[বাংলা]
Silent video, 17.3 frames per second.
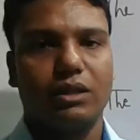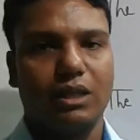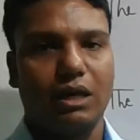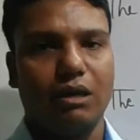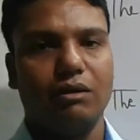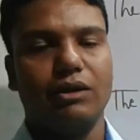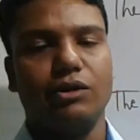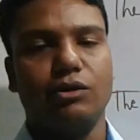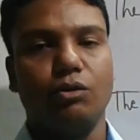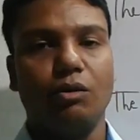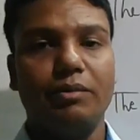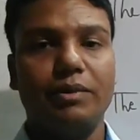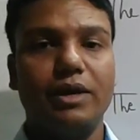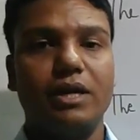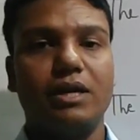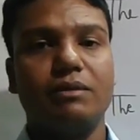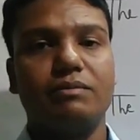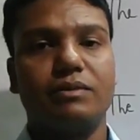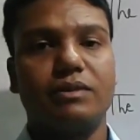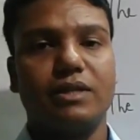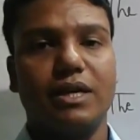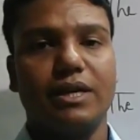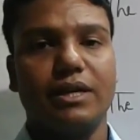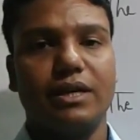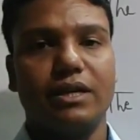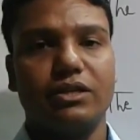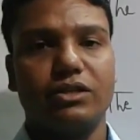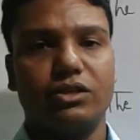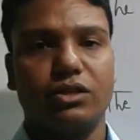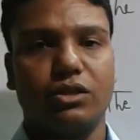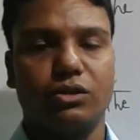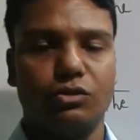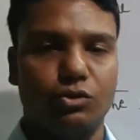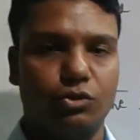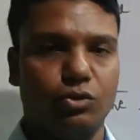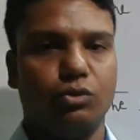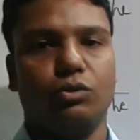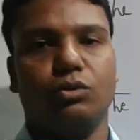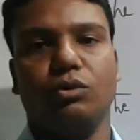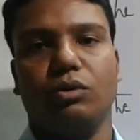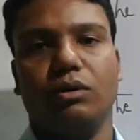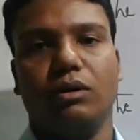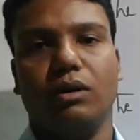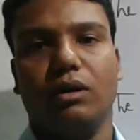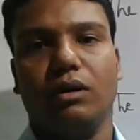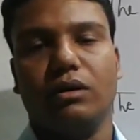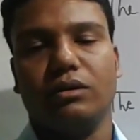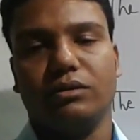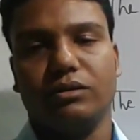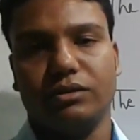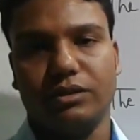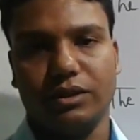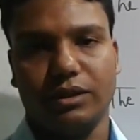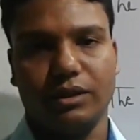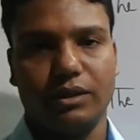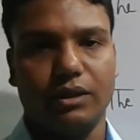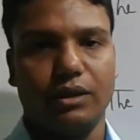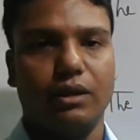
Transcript: তাহলে নমিনেটিভ সেন্টেন্স যুক্ত যে